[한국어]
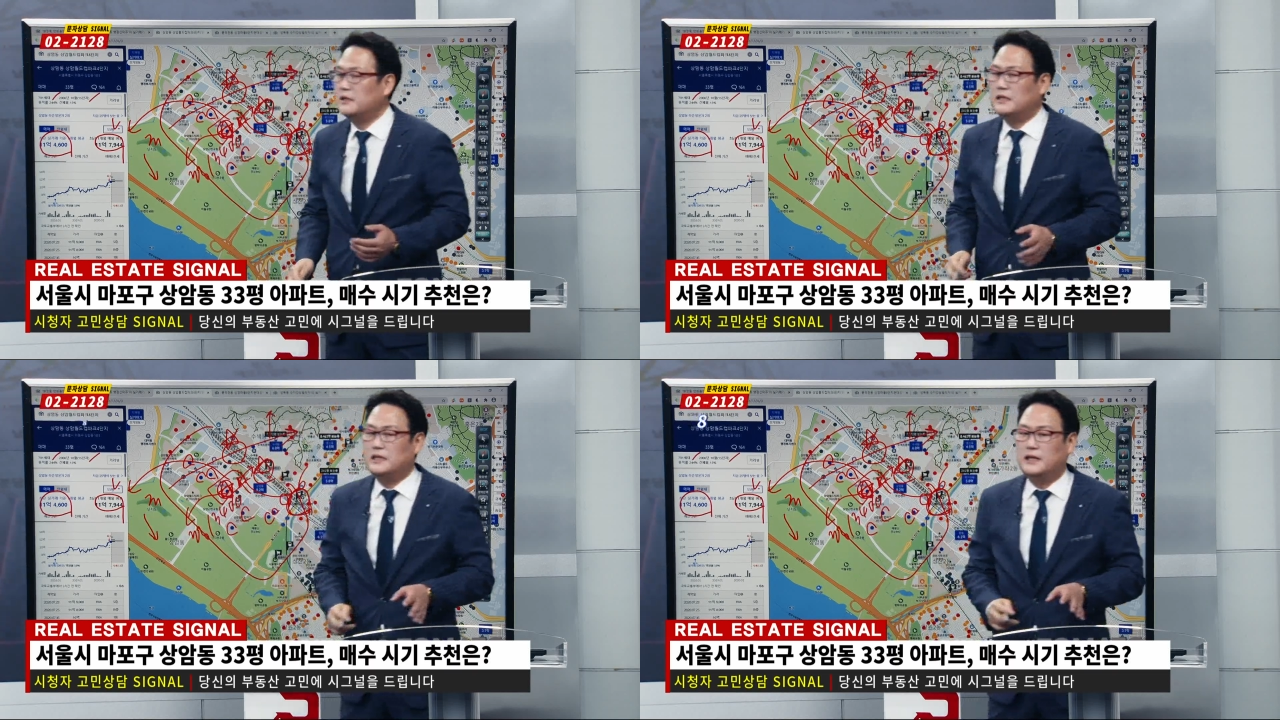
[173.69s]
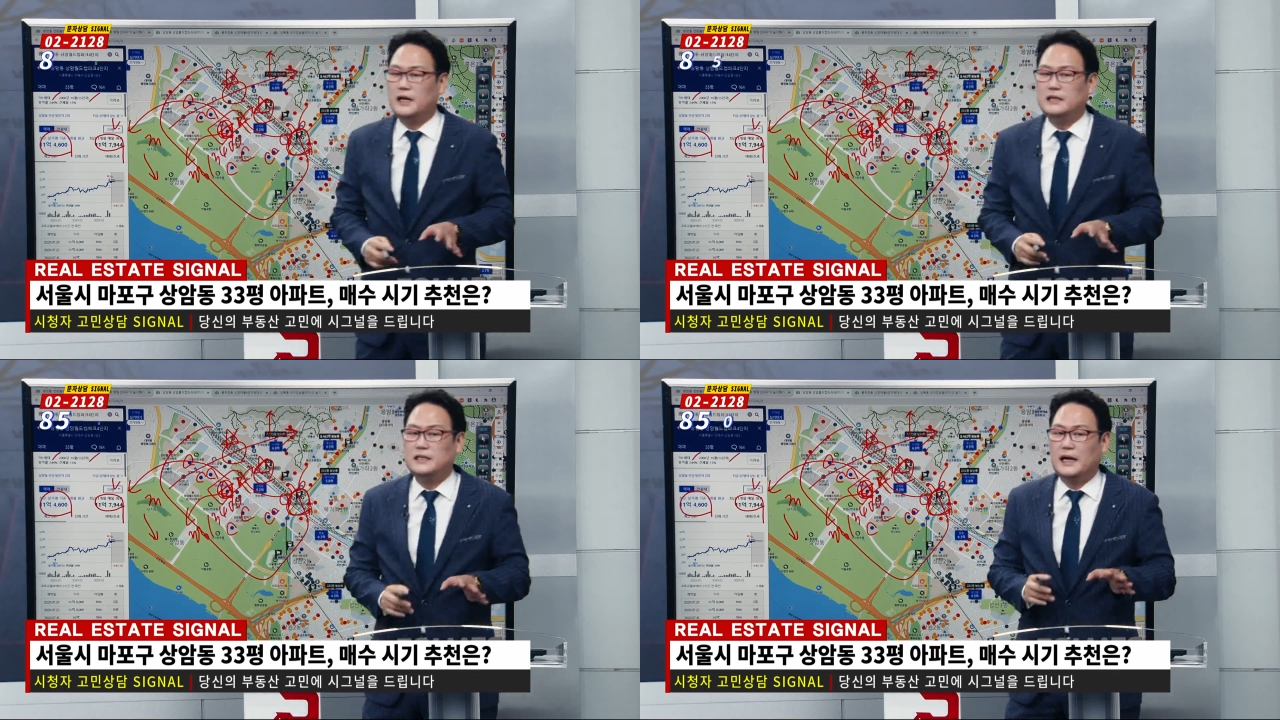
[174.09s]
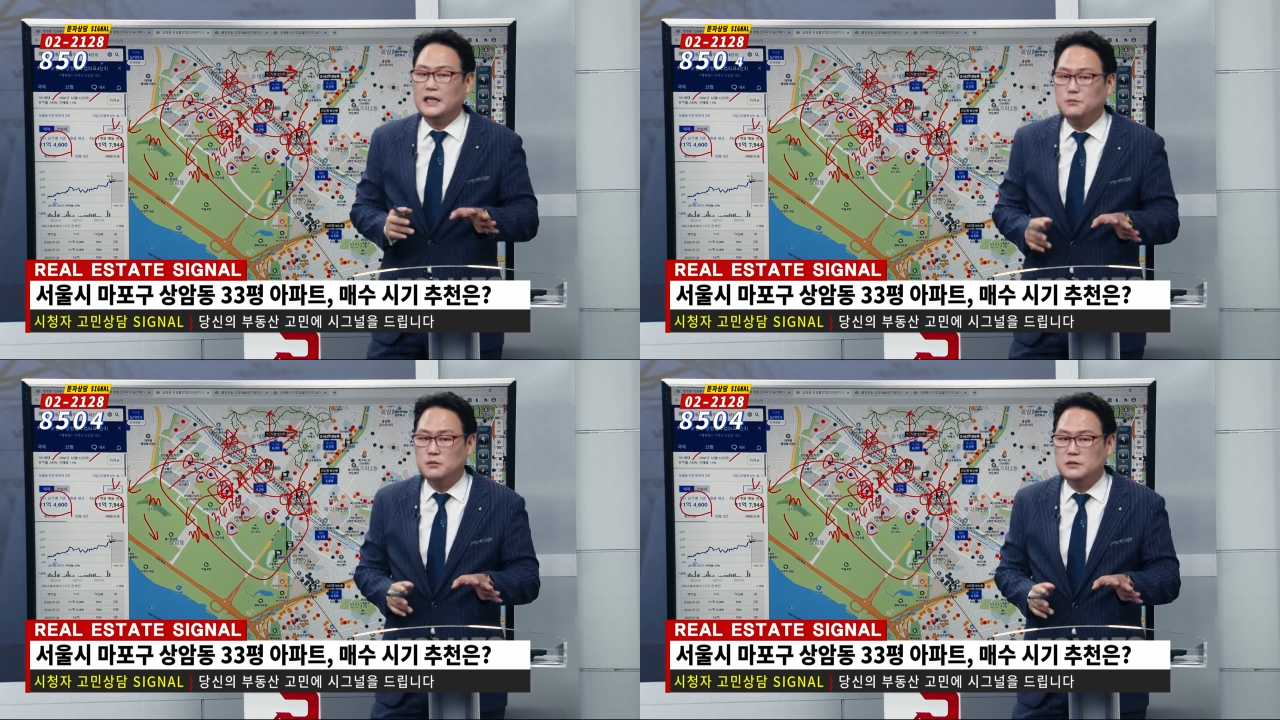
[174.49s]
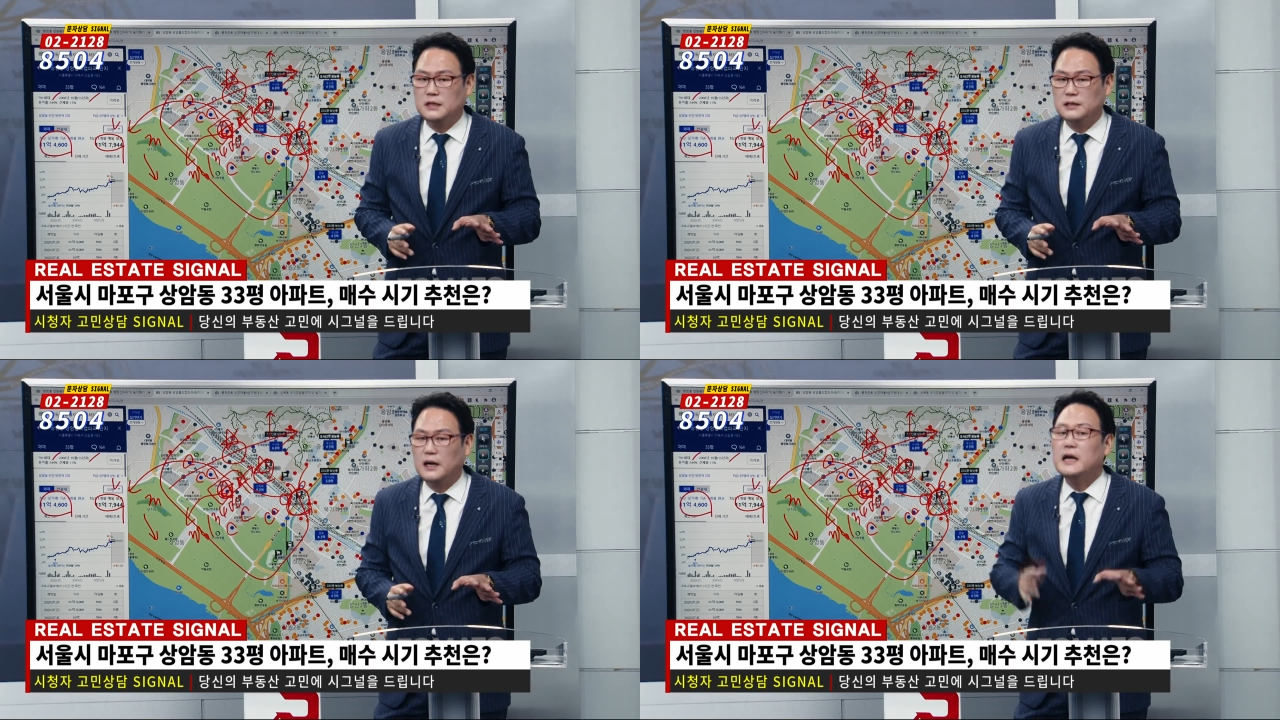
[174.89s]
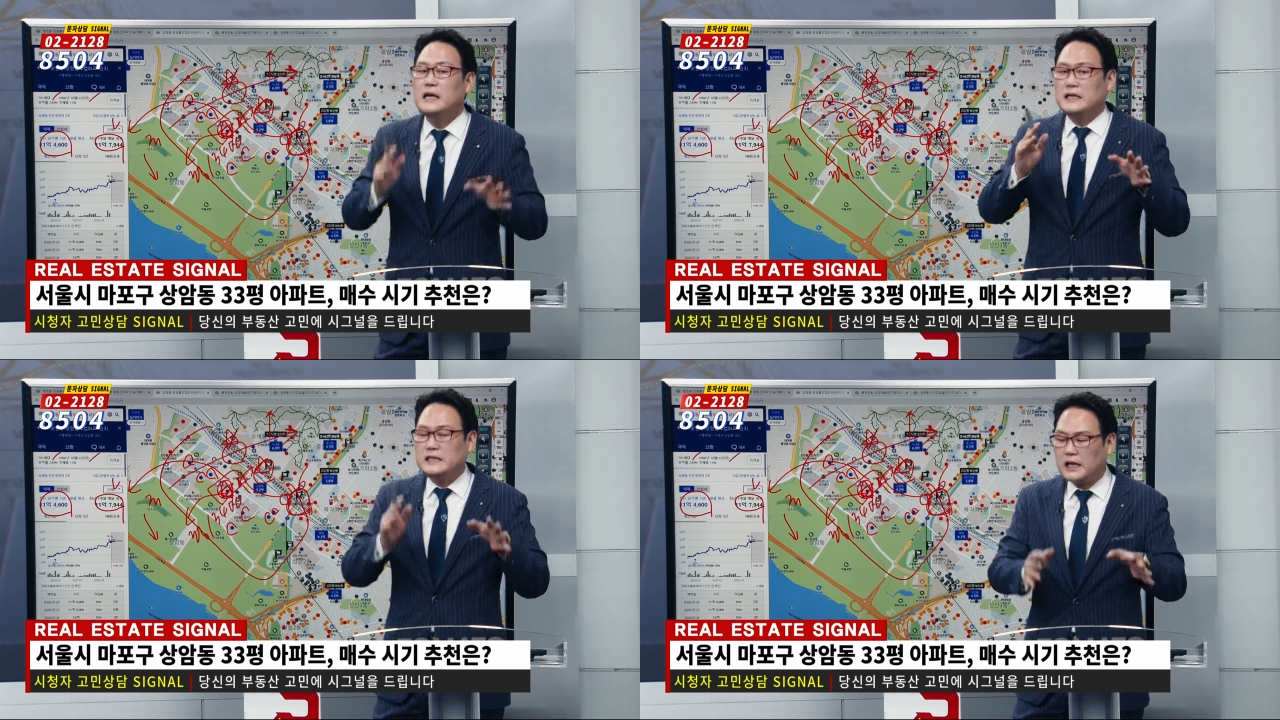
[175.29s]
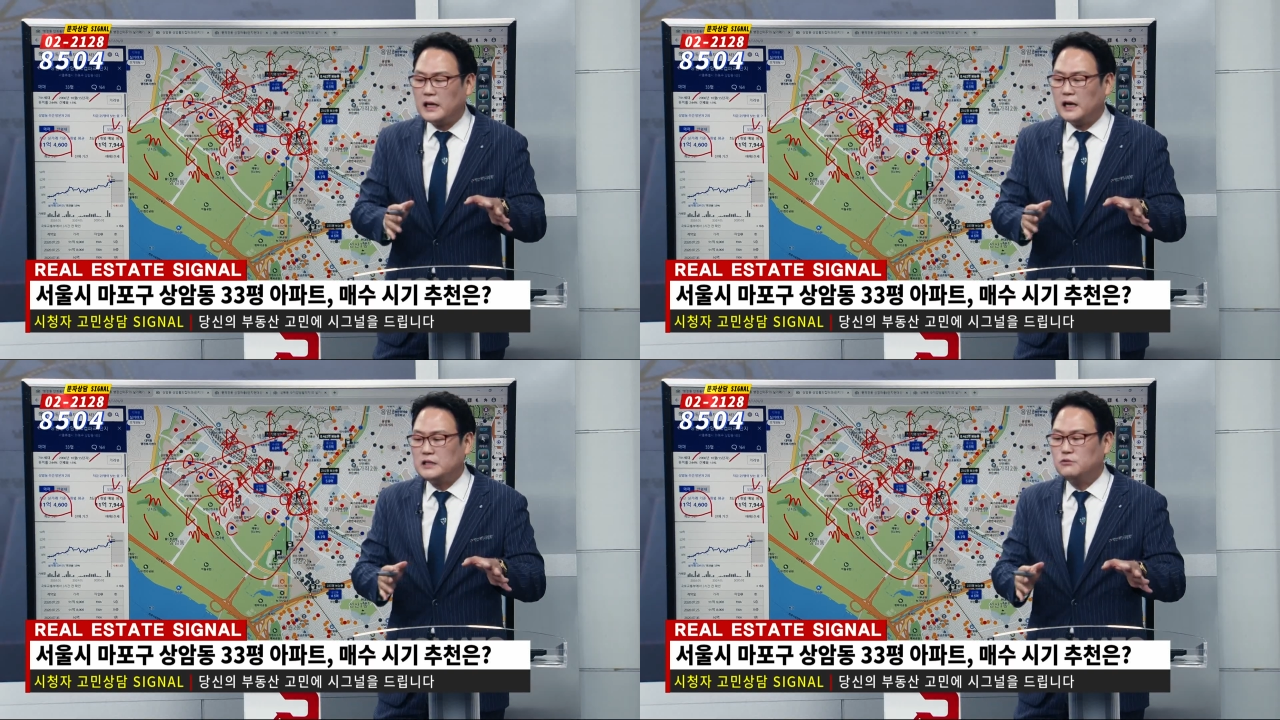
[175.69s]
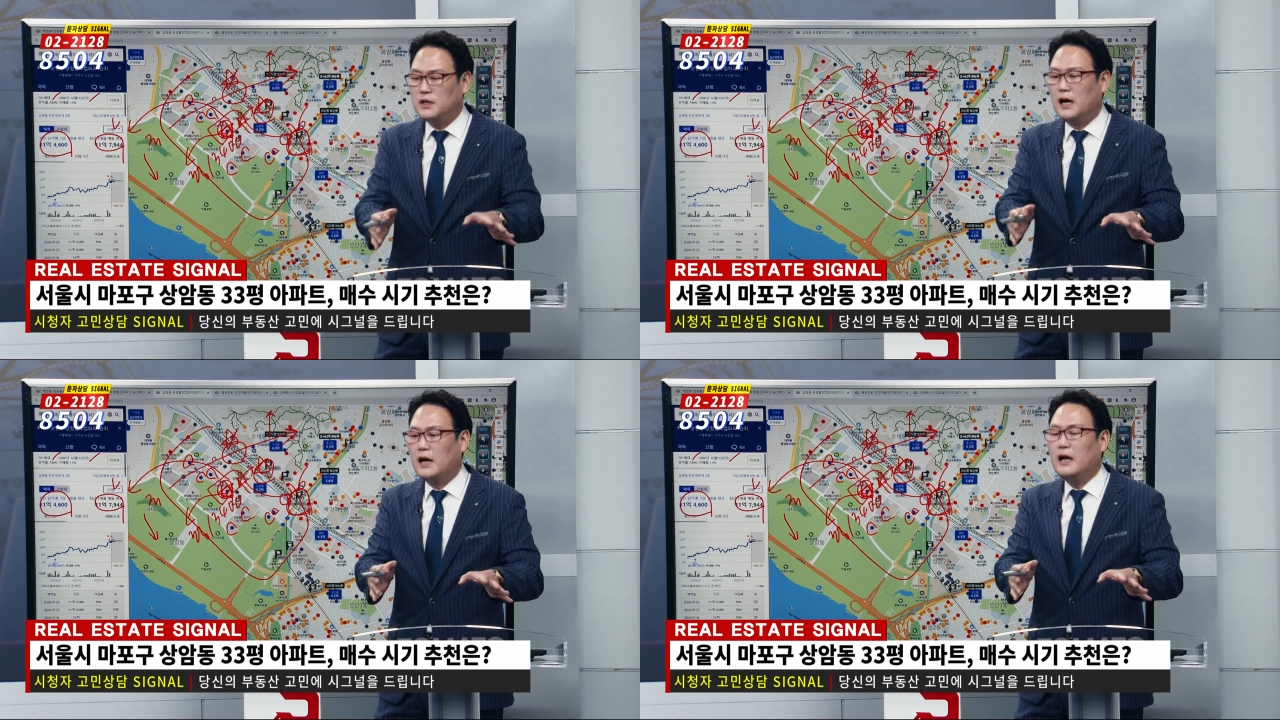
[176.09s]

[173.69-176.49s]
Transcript: 기대하지 않는 부분 자체가 이제까지 우리가